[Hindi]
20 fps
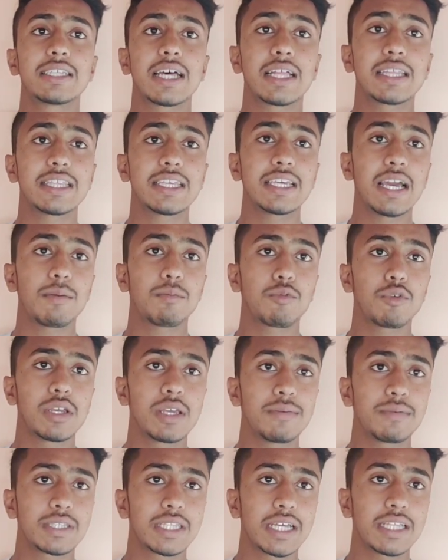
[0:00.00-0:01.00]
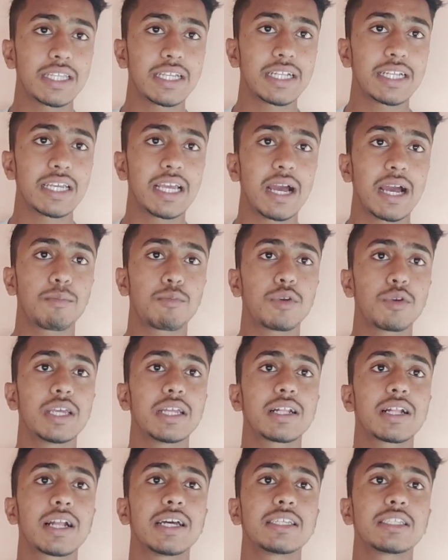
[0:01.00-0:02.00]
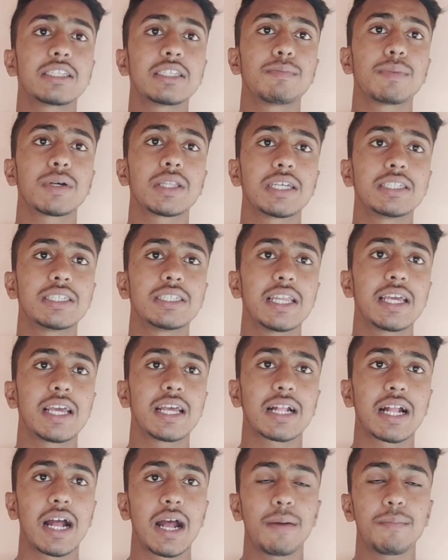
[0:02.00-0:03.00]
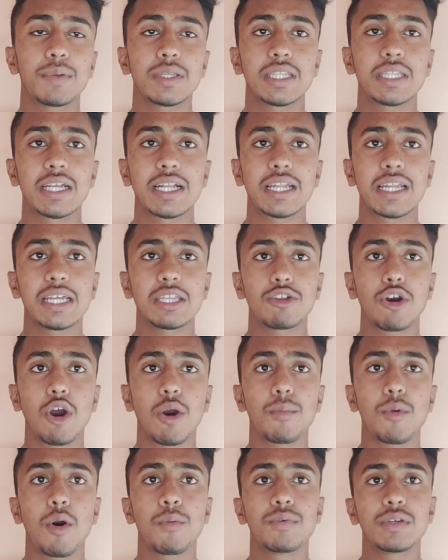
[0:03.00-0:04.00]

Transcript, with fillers: साथ ही आपको ये बता दें कि आपको ये कैसे पता चलेगा कहाँ पे देखना है तो आप